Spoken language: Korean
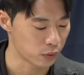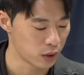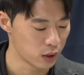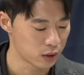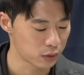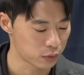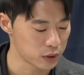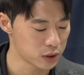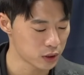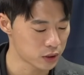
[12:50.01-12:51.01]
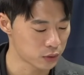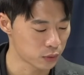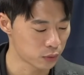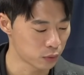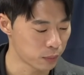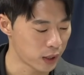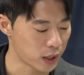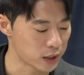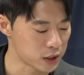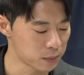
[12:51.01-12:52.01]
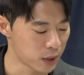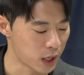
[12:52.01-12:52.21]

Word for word: 네. 그리고 이 씨의 증언도 매일 아침에